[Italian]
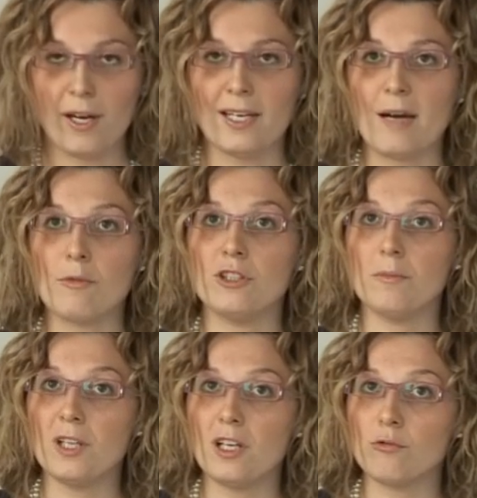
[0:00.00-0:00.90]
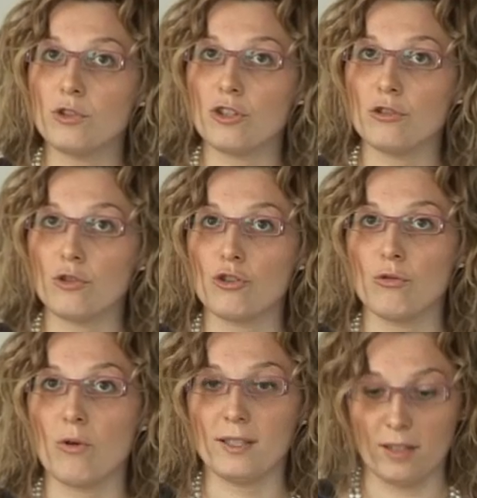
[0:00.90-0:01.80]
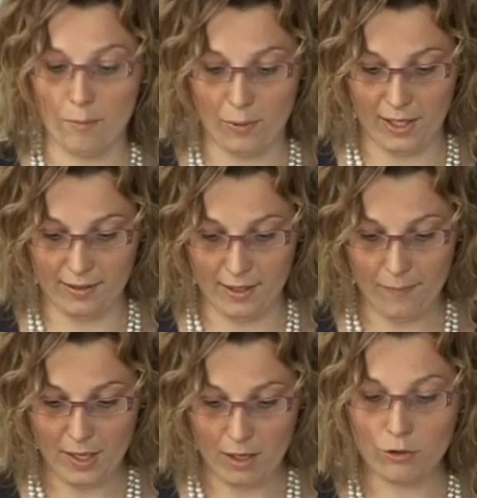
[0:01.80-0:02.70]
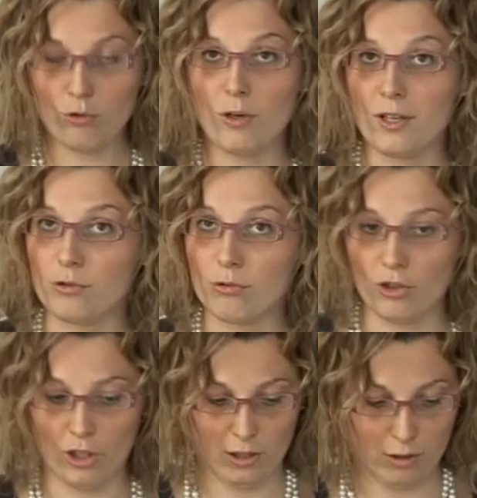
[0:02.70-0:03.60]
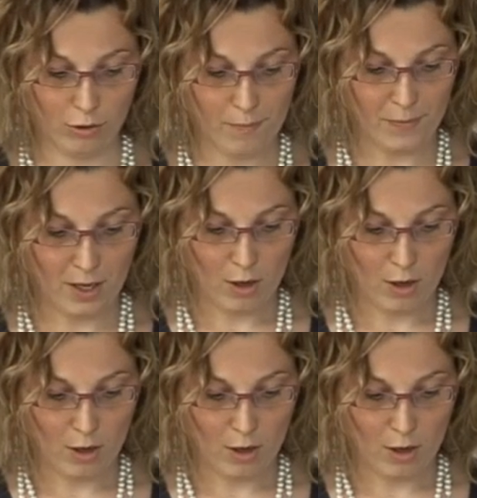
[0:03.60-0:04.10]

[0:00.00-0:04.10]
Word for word: Parliamo di 1250 imprese, 2 su 100,